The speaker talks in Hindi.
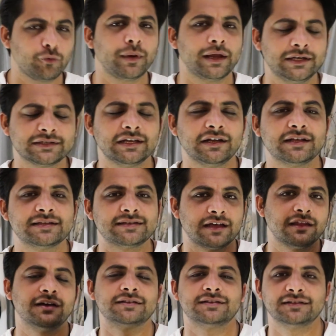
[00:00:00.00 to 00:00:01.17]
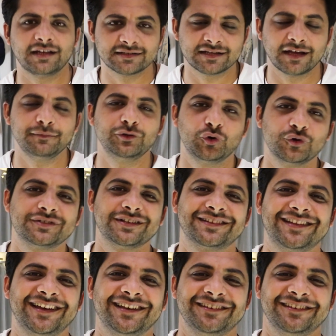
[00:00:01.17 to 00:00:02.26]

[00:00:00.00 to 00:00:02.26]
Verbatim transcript: आपको पैनियर्स लेना ज्यादा असरदार साबित हो सकता